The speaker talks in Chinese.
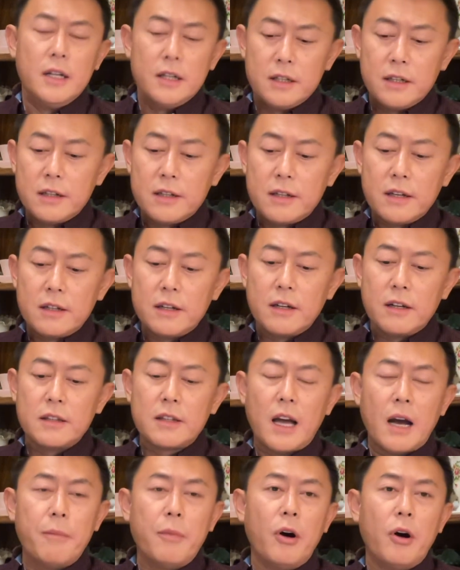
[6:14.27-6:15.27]
这这这个
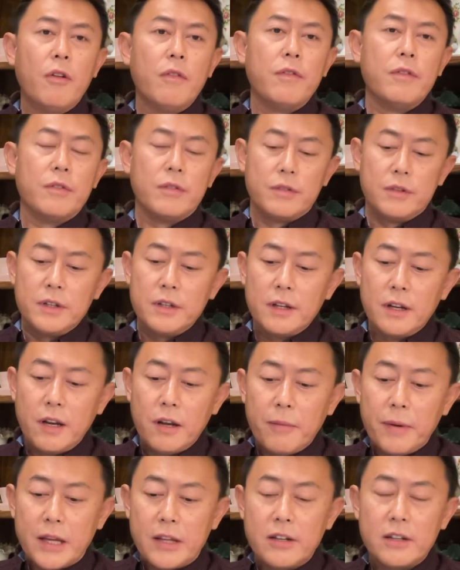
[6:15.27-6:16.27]
大包袱，那
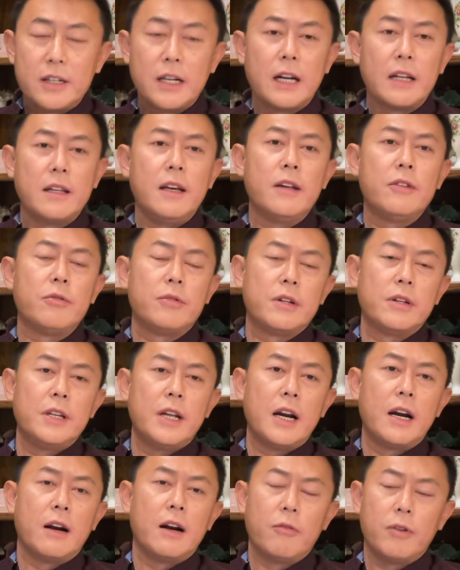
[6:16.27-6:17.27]
老百姓上街就直
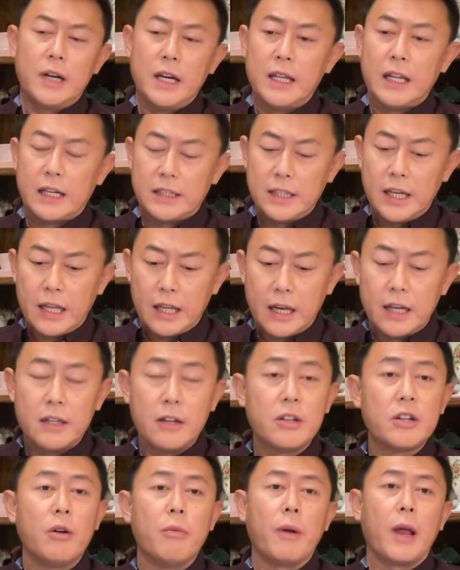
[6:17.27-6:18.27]
接让共产党下台，
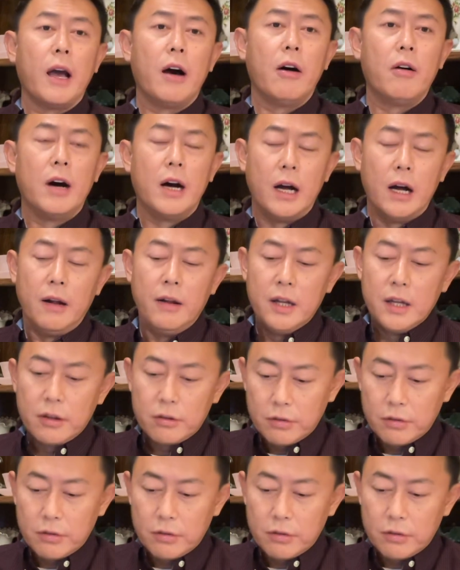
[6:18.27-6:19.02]
他受不了啊。